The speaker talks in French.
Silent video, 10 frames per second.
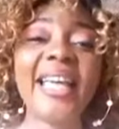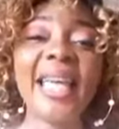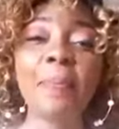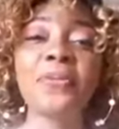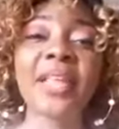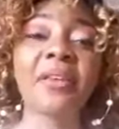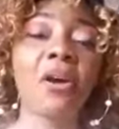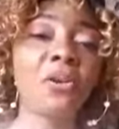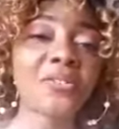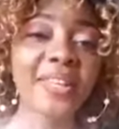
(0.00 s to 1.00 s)
Et pour cette
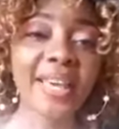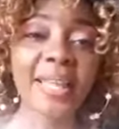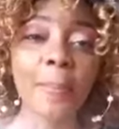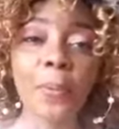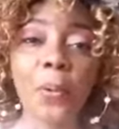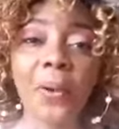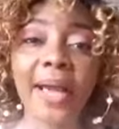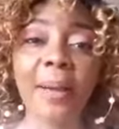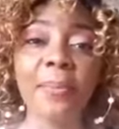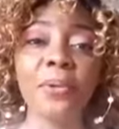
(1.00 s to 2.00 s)
rentrée des
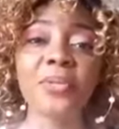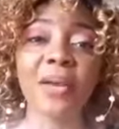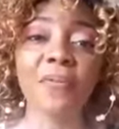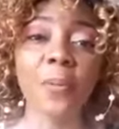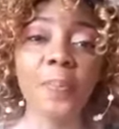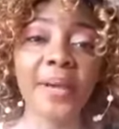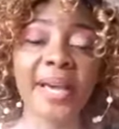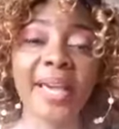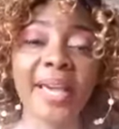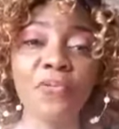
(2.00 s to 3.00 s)
programmes, nous avons
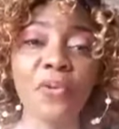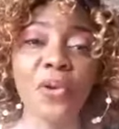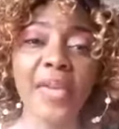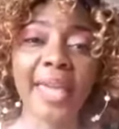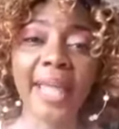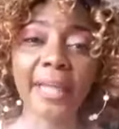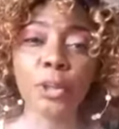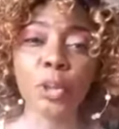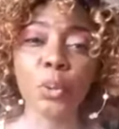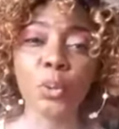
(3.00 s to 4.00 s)
prévu
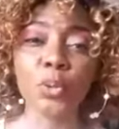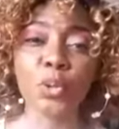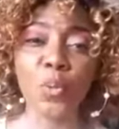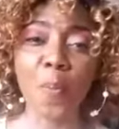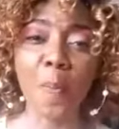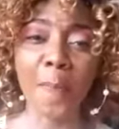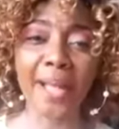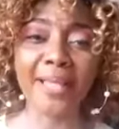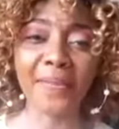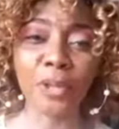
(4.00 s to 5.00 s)
quelque chose de
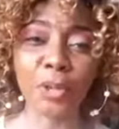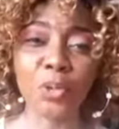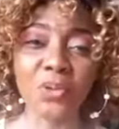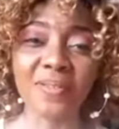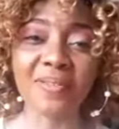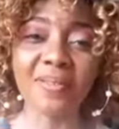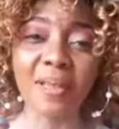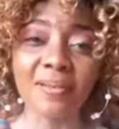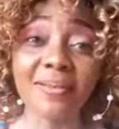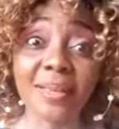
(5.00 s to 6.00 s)
magnifique, quelque chose de
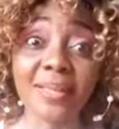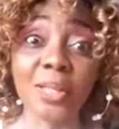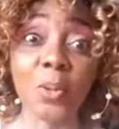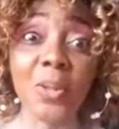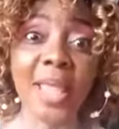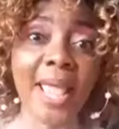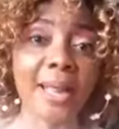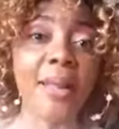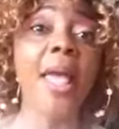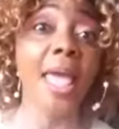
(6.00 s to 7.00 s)

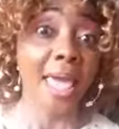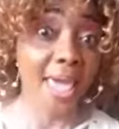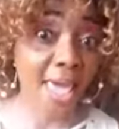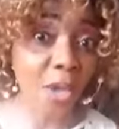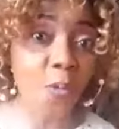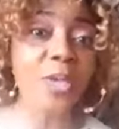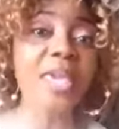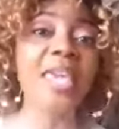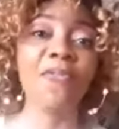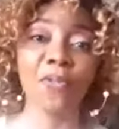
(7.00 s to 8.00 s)
sensationnel. Et
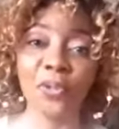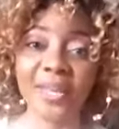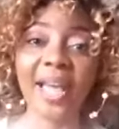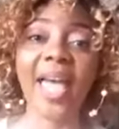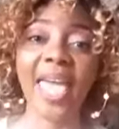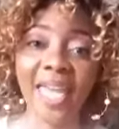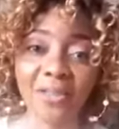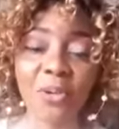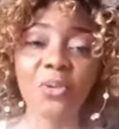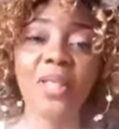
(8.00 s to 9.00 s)
oui, il faudra
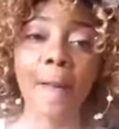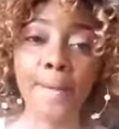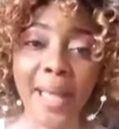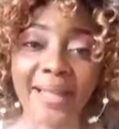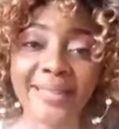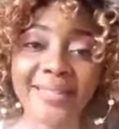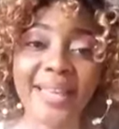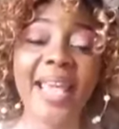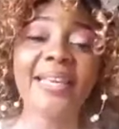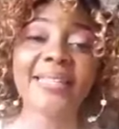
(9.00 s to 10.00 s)
être de la partie.
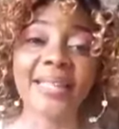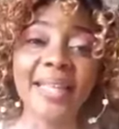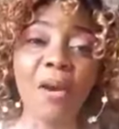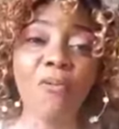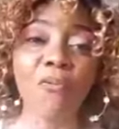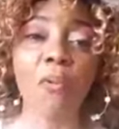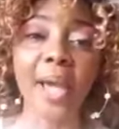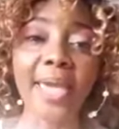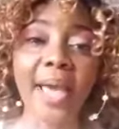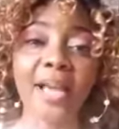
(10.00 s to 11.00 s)
C'est un
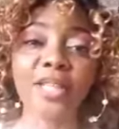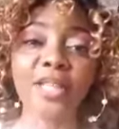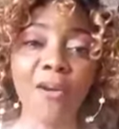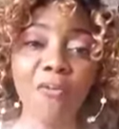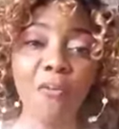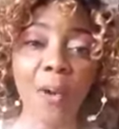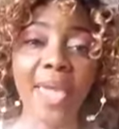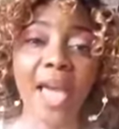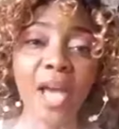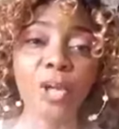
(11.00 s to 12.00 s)
voyage, un
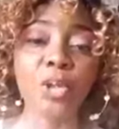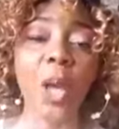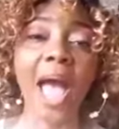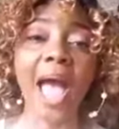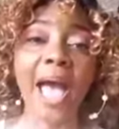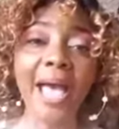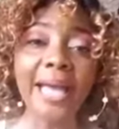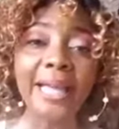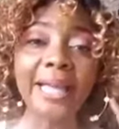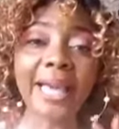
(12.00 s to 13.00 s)
voyage à
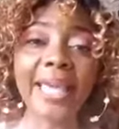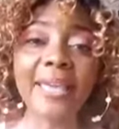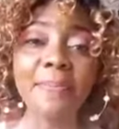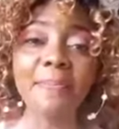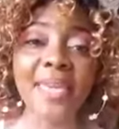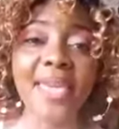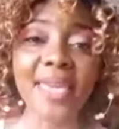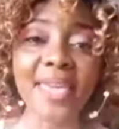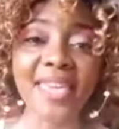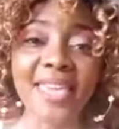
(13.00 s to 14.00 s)

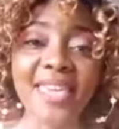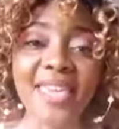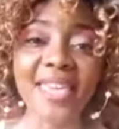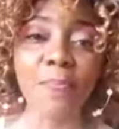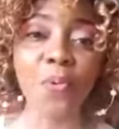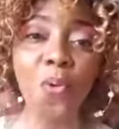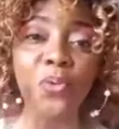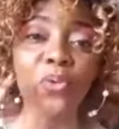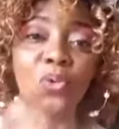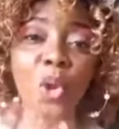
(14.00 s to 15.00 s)
Créville. pour
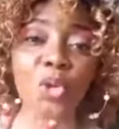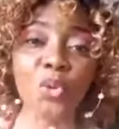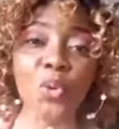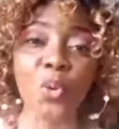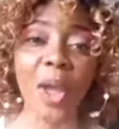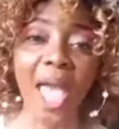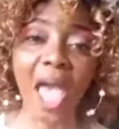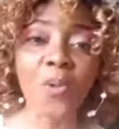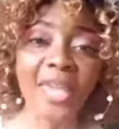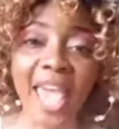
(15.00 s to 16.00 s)
deux jours, un
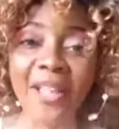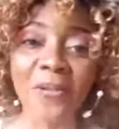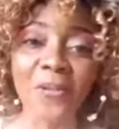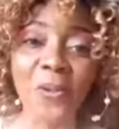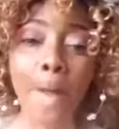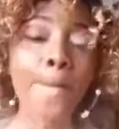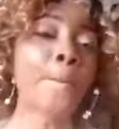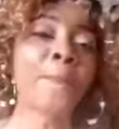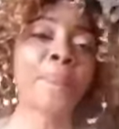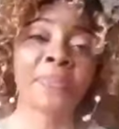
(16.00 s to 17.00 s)
week-end.
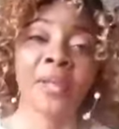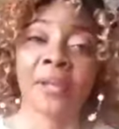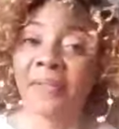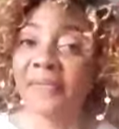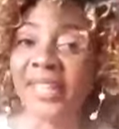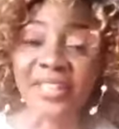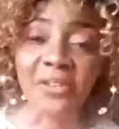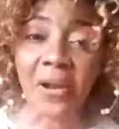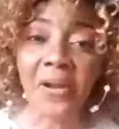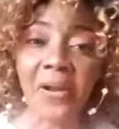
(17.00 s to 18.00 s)
Venez
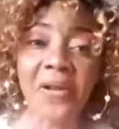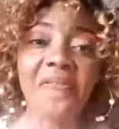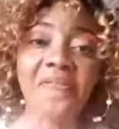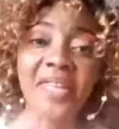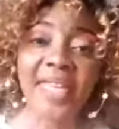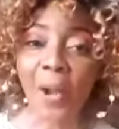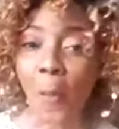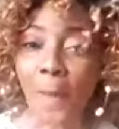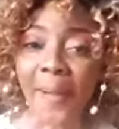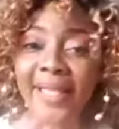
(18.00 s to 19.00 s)
seul, venez
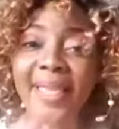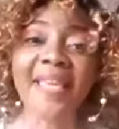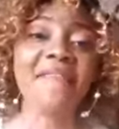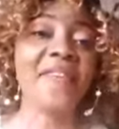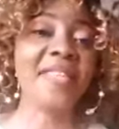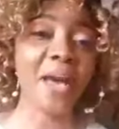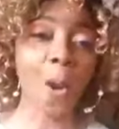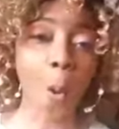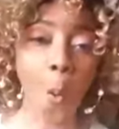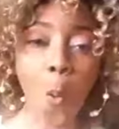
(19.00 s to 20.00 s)
accompagné, venez en
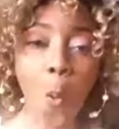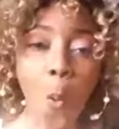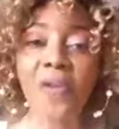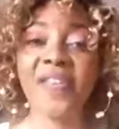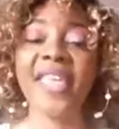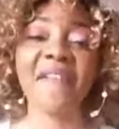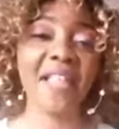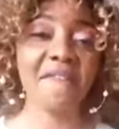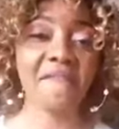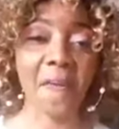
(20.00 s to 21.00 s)
couple, venez avec
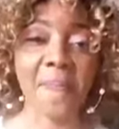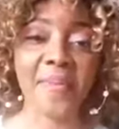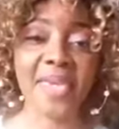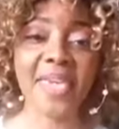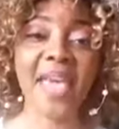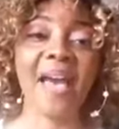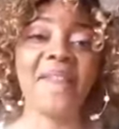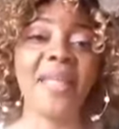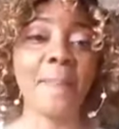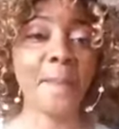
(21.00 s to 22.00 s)
la famille,
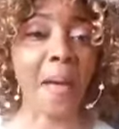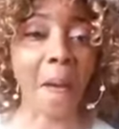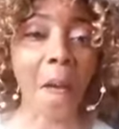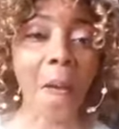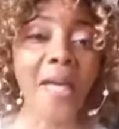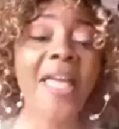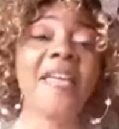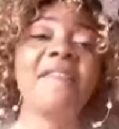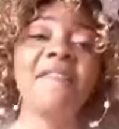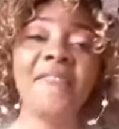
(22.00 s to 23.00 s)
avec les parents,
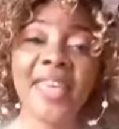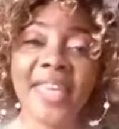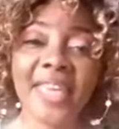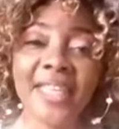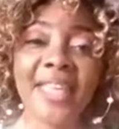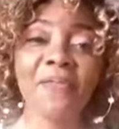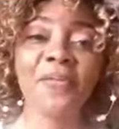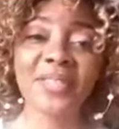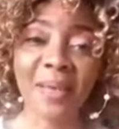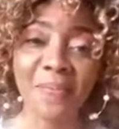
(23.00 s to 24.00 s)
venez
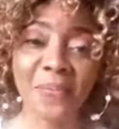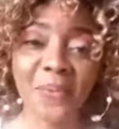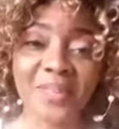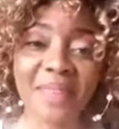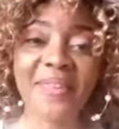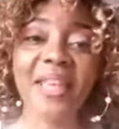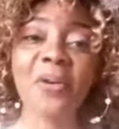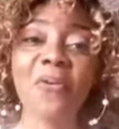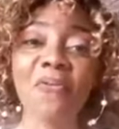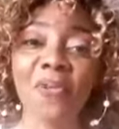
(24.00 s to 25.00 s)
vous amuser, venez
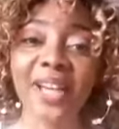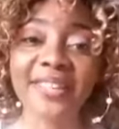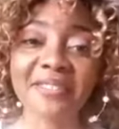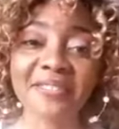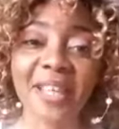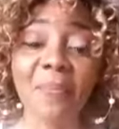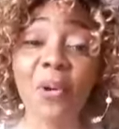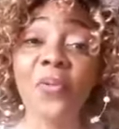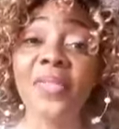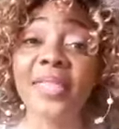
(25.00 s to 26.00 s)
qu'on voyage ensemble,
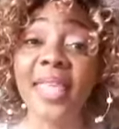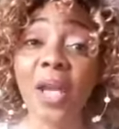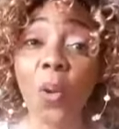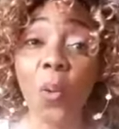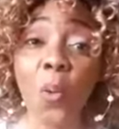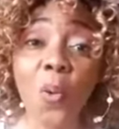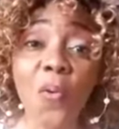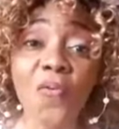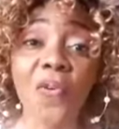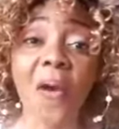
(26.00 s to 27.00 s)
qu'on découvre